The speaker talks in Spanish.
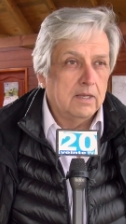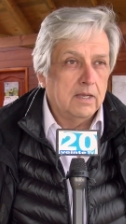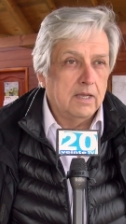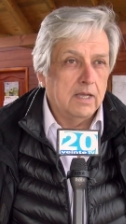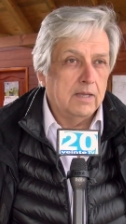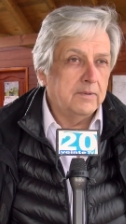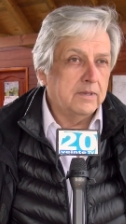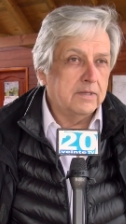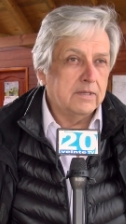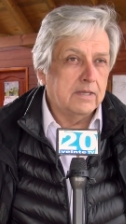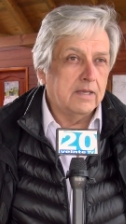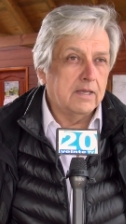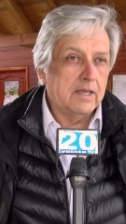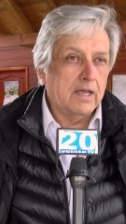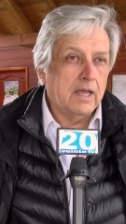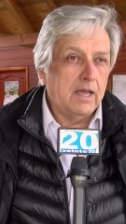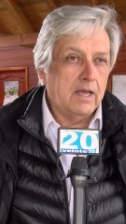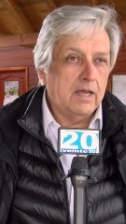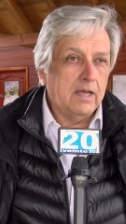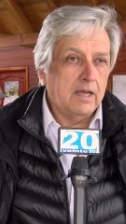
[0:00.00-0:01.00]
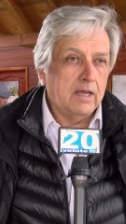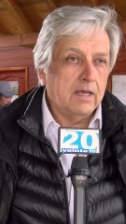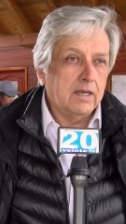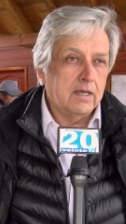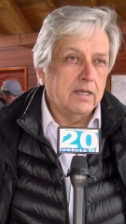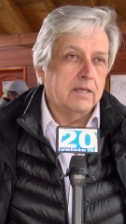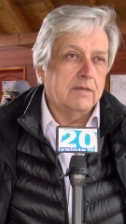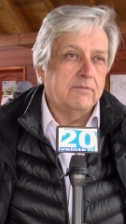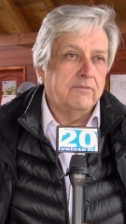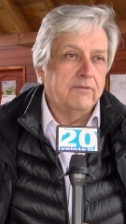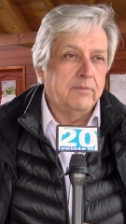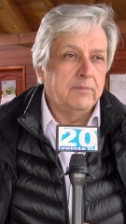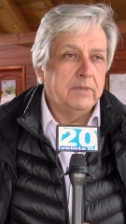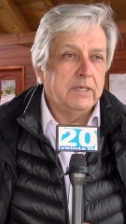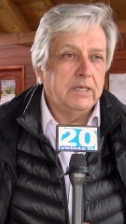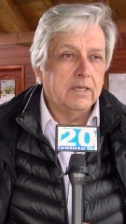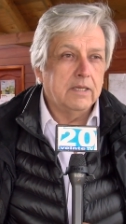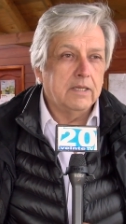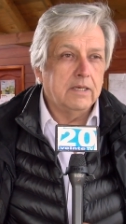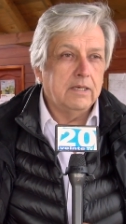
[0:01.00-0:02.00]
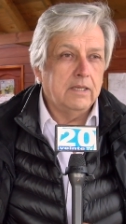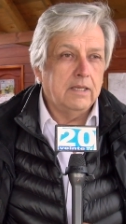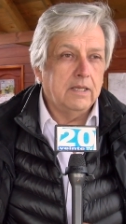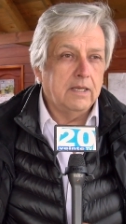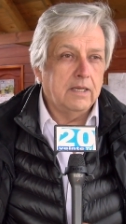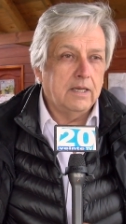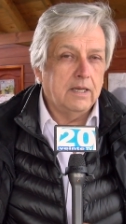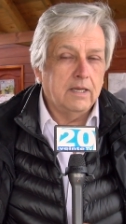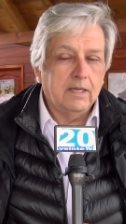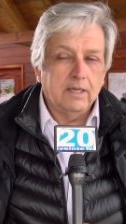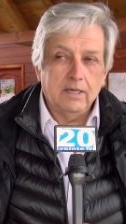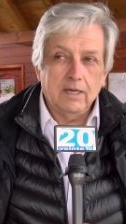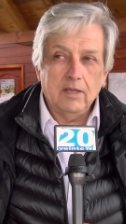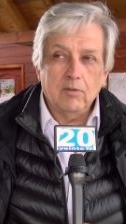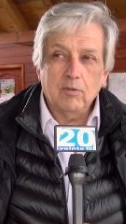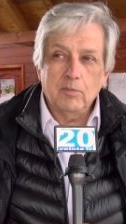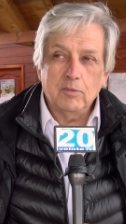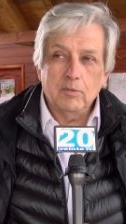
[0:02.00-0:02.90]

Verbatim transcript: Además que cada familia quería el agua